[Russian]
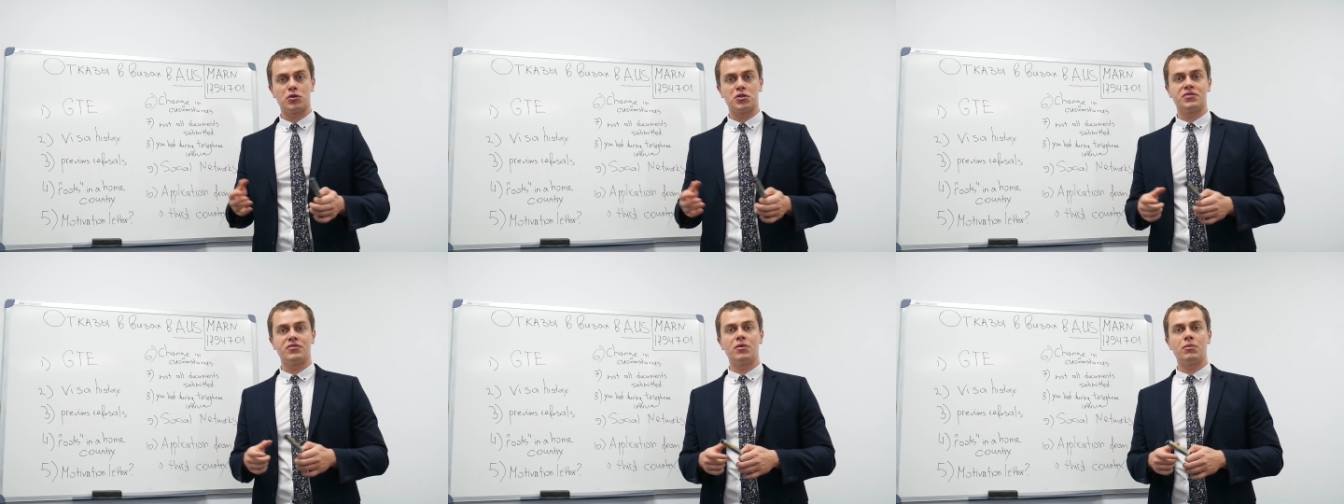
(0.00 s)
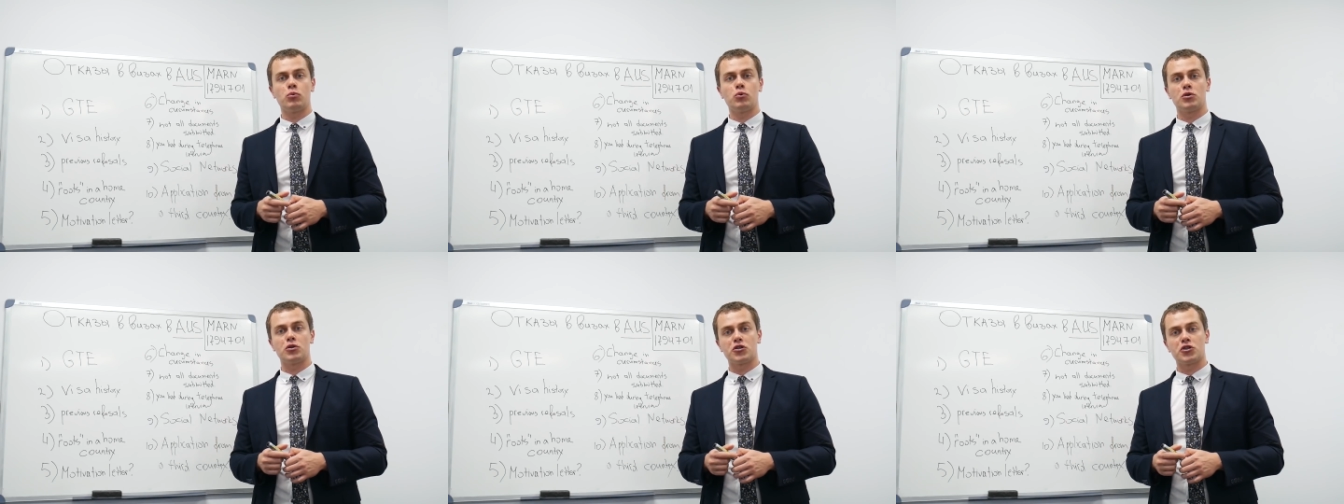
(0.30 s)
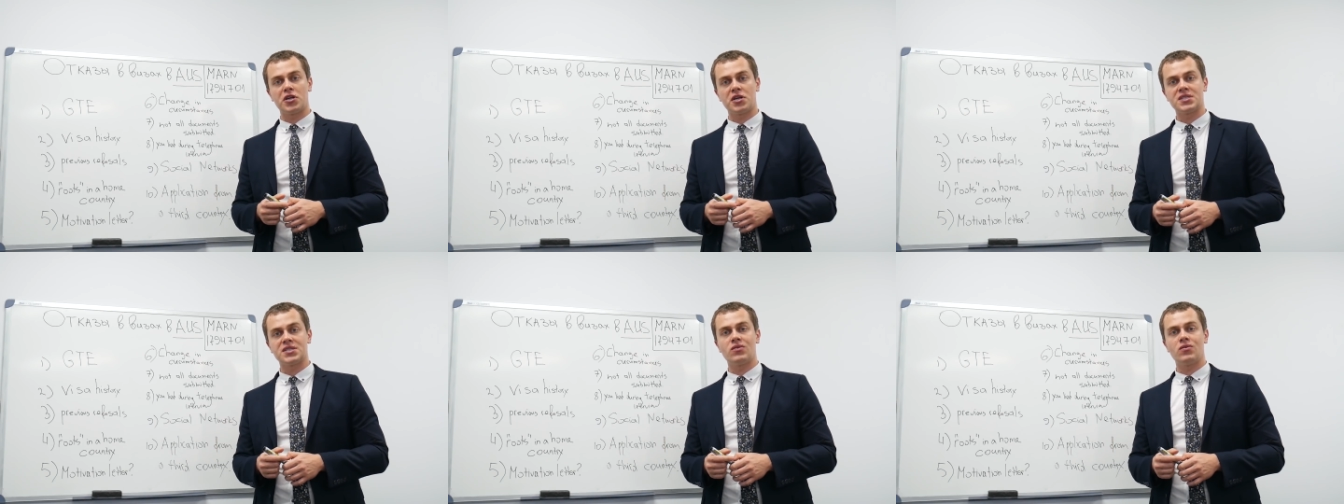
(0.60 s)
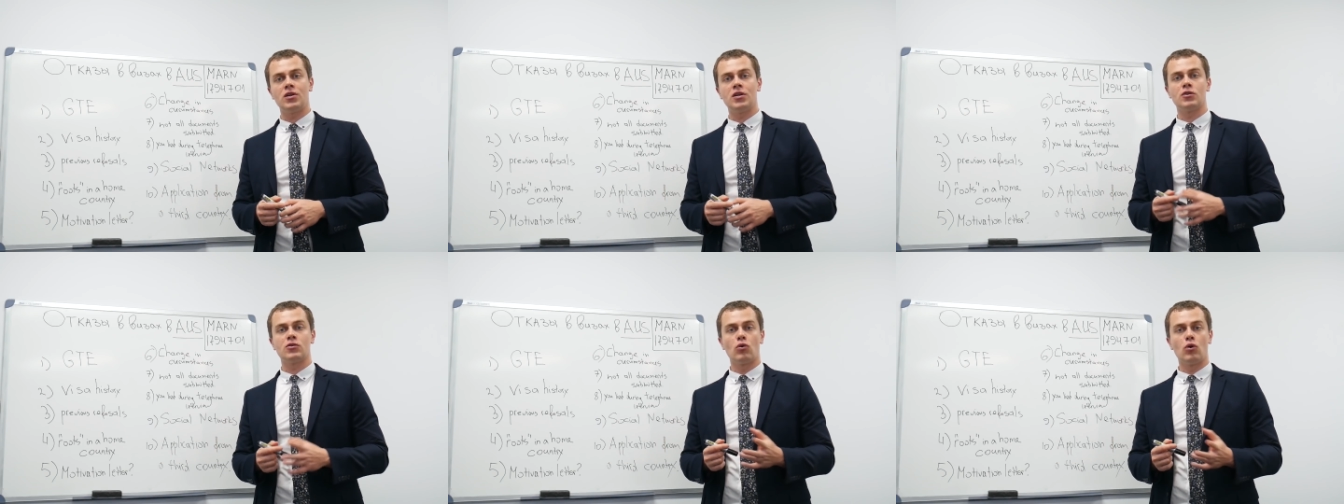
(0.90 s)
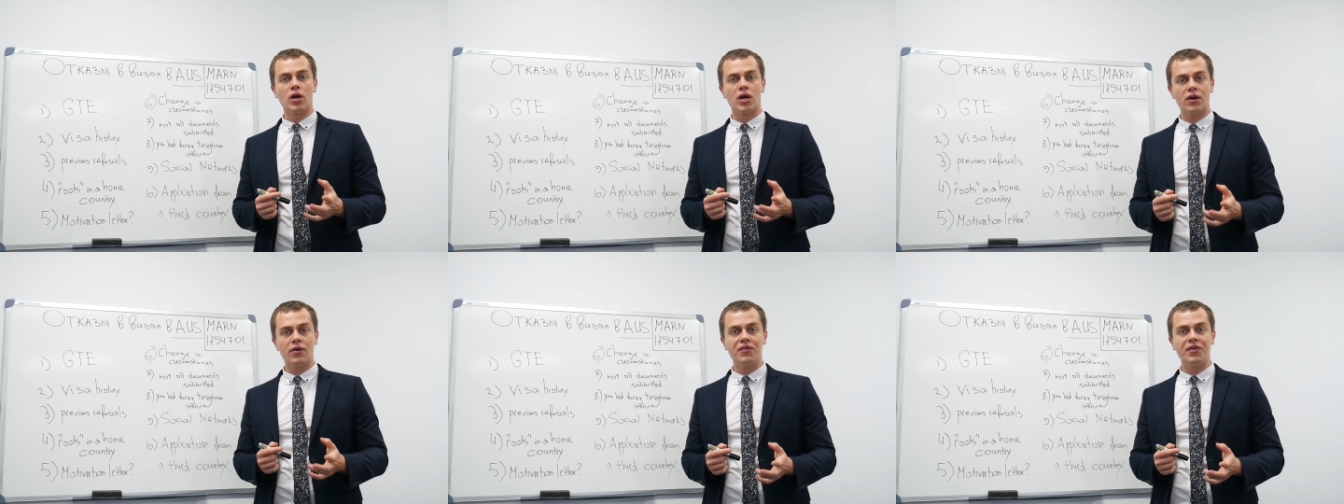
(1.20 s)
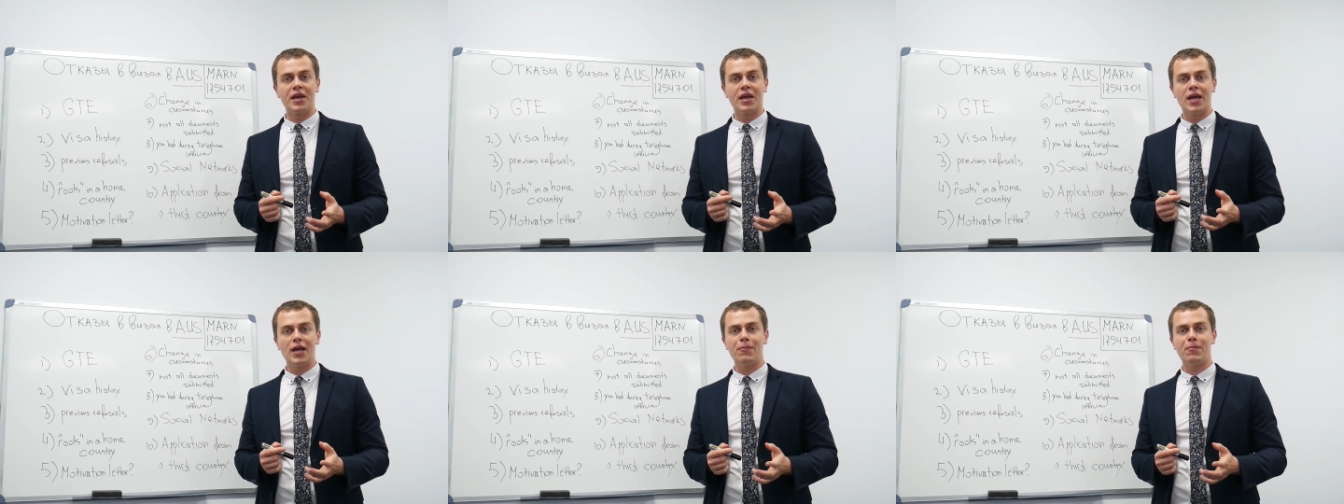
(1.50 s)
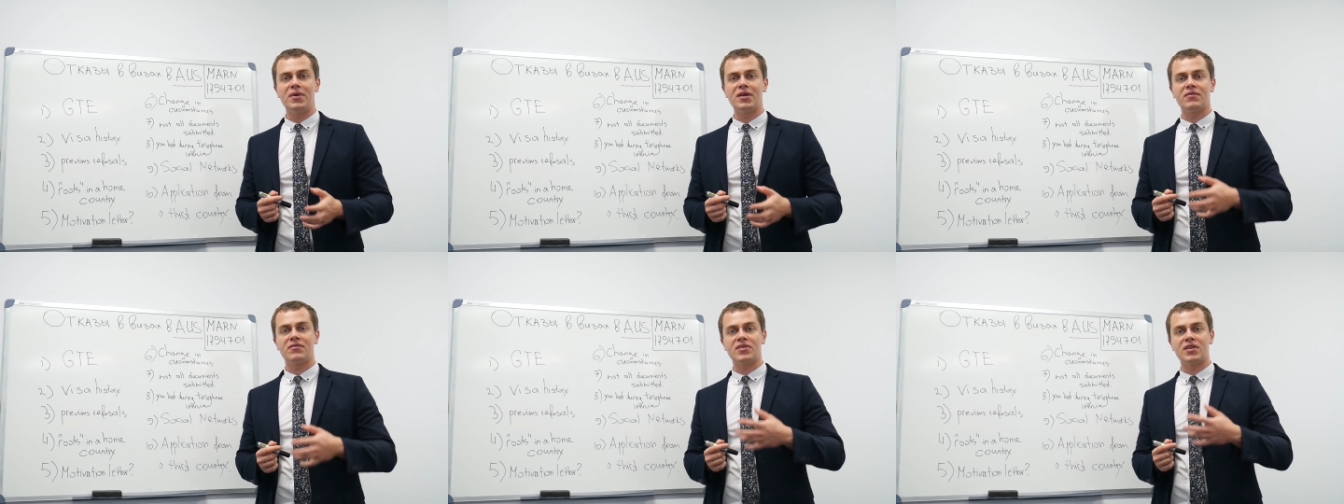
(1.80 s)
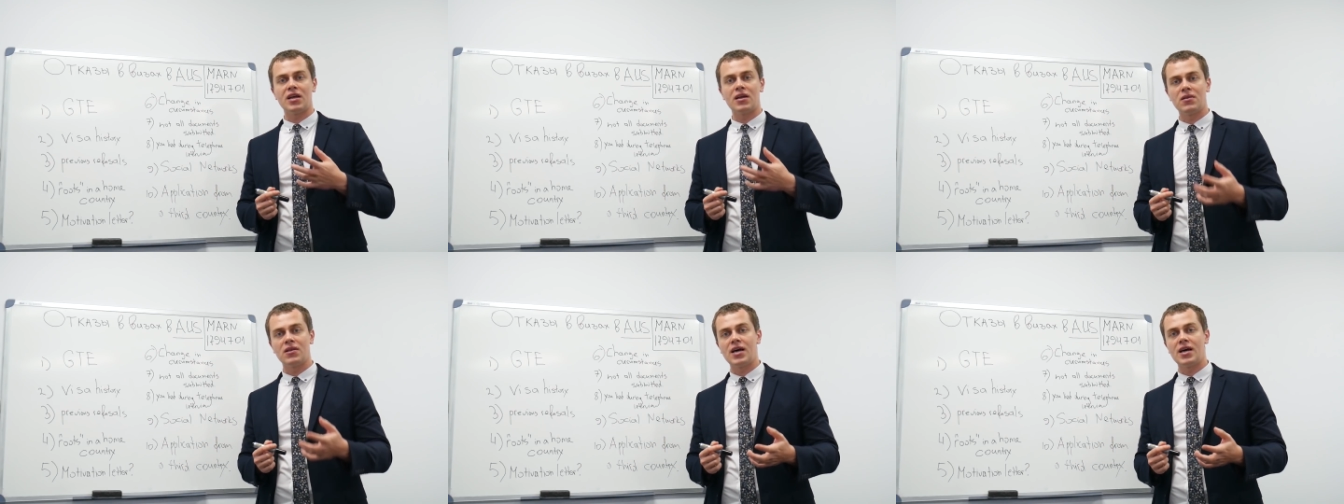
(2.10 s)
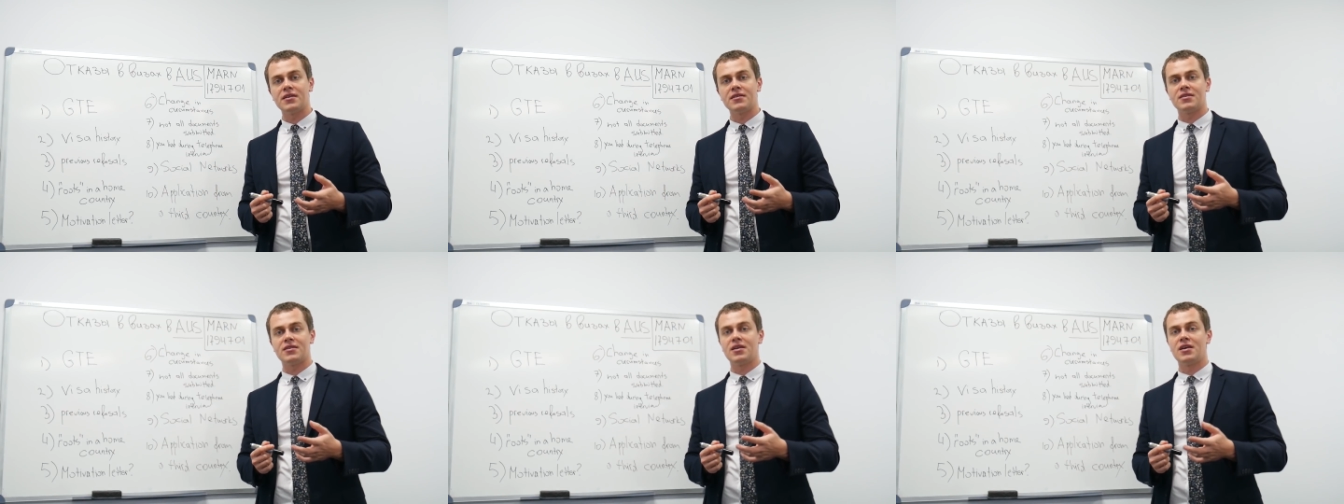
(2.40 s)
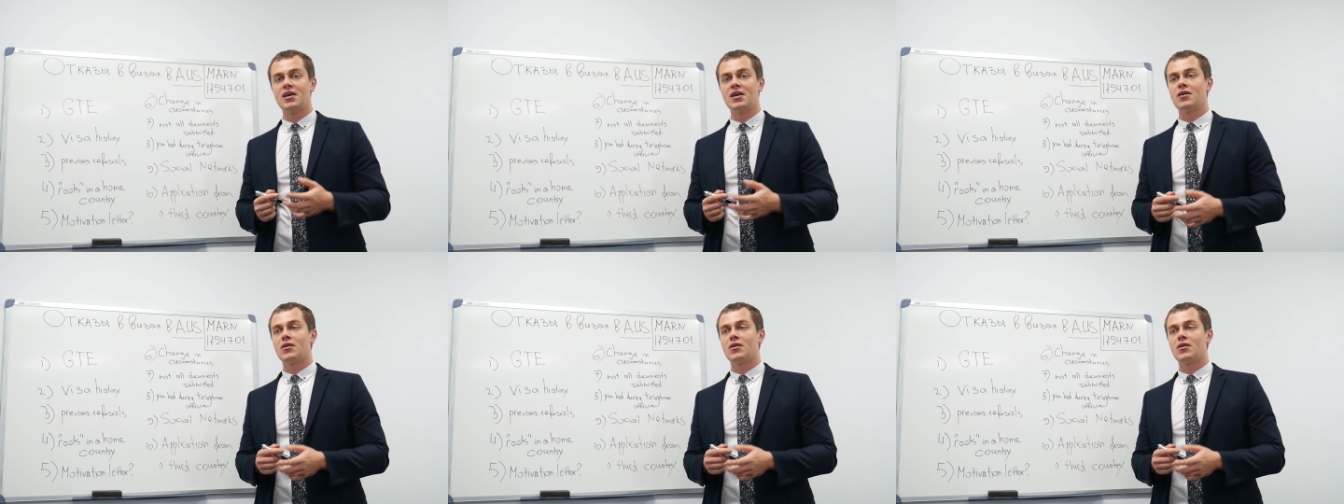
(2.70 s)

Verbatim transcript: То есть вы путешествовали не только в Египет, в Таиланд,